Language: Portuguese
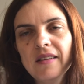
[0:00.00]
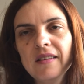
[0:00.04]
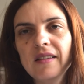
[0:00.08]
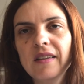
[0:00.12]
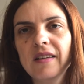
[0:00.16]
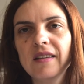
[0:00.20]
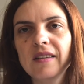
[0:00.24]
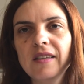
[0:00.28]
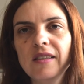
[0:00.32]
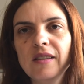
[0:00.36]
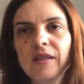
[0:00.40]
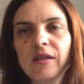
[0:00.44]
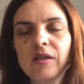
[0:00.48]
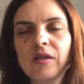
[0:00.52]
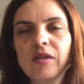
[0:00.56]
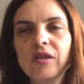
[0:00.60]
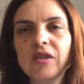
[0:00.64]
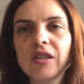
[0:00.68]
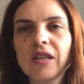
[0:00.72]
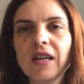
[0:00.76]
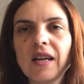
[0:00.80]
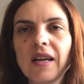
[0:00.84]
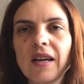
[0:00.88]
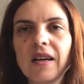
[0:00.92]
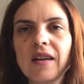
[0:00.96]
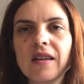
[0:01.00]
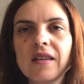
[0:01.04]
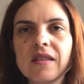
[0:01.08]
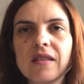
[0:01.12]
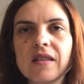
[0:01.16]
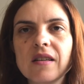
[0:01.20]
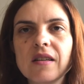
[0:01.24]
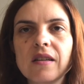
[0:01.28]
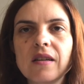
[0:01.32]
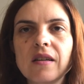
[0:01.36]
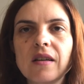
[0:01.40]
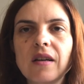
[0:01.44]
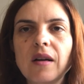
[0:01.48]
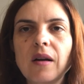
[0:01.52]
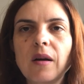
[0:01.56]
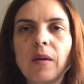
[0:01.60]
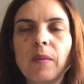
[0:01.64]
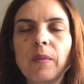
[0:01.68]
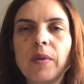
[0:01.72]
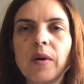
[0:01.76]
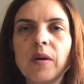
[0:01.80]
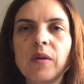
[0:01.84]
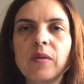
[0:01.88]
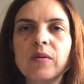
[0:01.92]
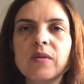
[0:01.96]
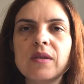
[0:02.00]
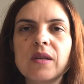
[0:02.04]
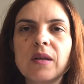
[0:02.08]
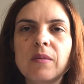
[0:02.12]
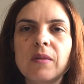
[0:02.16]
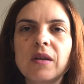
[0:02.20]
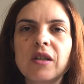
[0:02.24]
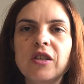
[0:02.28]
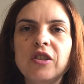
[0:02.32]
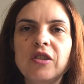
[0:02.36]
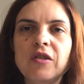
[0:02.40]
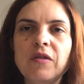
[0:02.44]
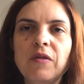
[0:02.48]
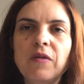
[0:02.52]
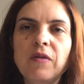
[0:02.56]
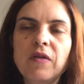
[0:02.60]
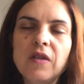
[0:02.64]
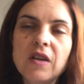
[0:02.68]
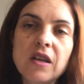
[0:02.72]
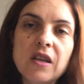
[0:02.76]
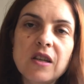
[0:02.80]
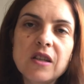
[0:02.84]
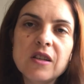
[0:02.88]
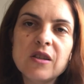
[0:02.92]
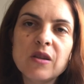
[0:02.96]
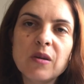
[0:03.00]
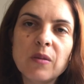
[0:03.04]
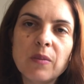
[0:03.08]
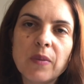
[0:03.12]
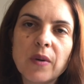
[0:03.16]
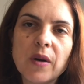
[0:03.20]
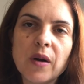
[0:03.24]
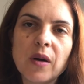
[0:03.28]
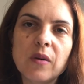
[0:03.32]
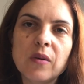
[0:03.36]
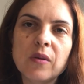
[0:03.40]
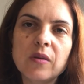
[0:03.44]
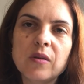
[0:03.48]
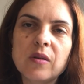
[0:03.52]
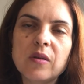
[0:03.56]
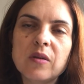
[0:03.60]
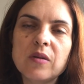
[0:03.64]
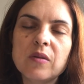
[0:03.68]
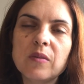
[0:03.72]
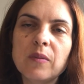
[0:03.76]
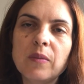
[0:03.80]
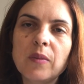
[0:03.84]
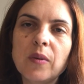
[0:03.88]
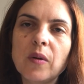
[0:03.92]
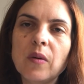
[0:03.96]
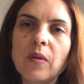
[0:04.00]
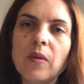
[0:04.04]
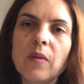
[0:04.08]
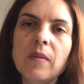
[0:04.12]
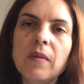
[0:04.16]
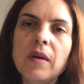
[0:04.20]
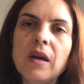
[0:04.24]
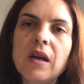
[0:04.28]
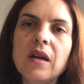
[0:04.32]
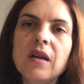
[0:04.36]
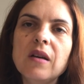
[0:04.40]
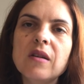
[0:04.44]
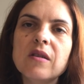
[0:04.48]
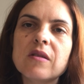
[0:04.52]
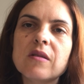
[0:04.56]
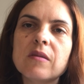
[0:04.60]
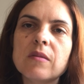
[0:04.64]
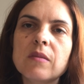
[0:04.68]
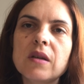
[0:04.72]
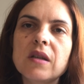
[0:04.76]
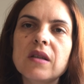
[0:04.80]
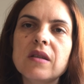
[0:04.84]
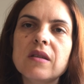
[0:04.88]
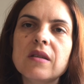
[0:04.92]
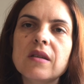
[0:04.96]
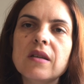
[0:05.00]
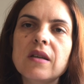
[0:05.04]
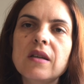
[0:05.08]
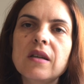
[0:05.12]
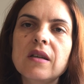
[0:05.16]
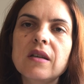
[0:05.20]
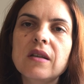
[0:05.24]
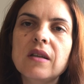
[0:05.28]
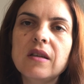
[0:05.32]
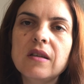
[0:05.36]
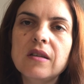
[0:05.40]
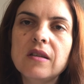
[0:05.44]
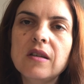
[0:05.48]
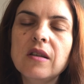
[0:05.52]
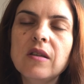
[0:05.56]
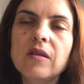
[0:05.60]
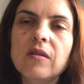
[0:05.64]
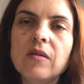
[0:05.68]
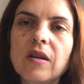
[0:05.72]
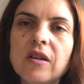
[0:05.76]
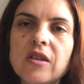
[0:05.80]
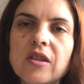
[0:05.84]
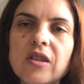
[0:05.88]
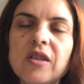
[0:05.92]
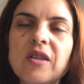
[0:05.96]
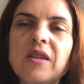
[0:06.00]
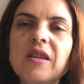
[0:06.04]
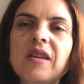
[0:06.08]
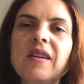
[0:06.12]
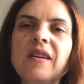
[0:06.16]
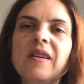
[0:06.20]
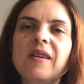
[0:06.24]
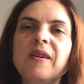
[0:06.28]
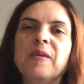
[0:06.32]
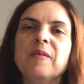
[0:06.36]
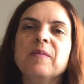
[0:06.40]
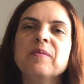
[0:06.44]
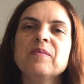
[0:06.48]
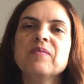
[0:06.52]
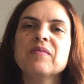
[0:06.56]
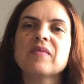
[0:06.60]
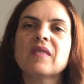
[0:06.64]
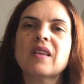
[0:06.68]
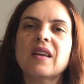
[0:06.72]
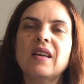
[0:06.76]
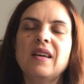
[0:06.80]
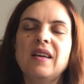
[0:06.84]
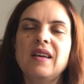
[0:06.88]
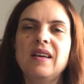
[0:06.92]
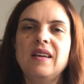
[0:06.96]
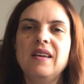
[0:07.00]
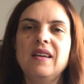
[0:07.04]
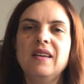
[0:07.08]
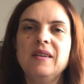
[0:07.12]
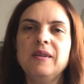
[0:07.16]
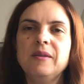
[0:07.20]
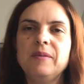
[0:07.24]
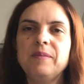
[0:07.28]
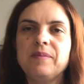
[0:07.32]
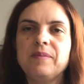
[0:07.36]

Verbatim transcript: está dentro de casa, para alguns é mais difícil, para outros um pouco menos, mas que tem sido, eu acho que, é,